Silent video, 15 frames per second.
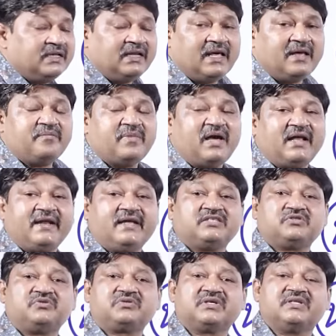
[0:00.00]
డిలే
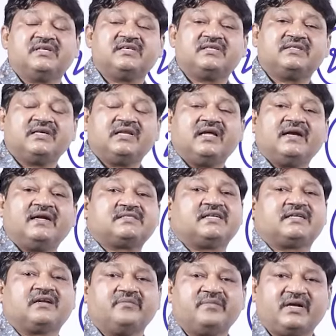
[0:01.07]
మ్యారేజ్ ఉంటుంది డిలే
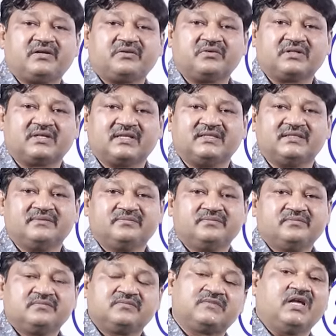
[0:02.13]
సెటిల్మెంట్ ఉంటుంది
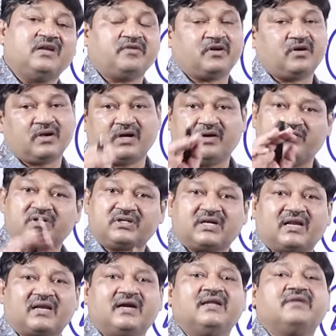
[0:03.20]
తెలివైన వాళ్ళుగా
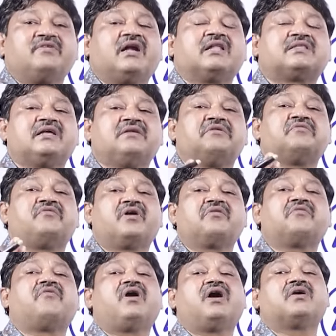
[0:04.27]
ఉంటారు కానీ వాళ్ళు తెలివిని
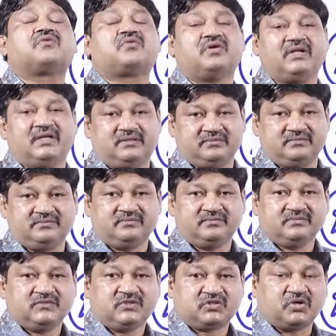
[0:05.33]
వాళ్ళు వాడుకోలేరు
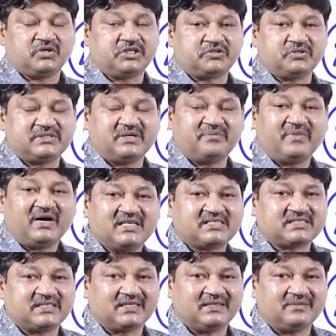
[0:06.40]
ట్వంటీ టూ ఇస్
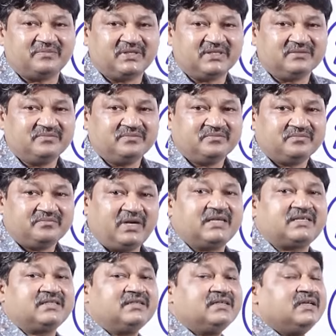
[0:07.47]
మాస్టర్ నంబర్
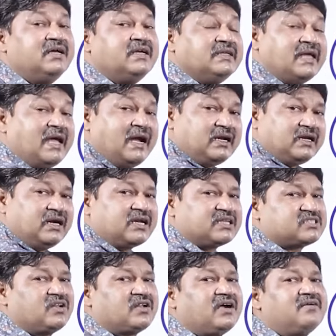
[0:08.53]
బట్ ఎయిట్
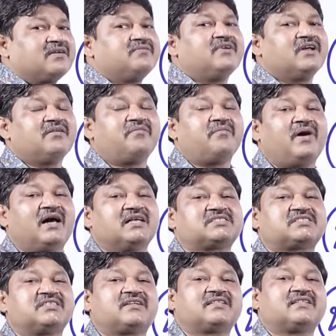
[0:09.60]
లెటర్స్లో రావడం వల్ల
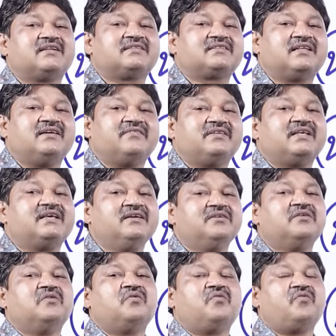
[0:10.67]
మాస్టర్ అతని తెలివిని
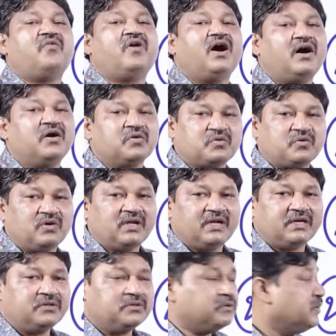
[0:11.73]

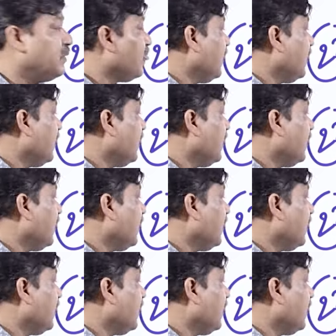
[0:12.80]
వాడుకోలేడు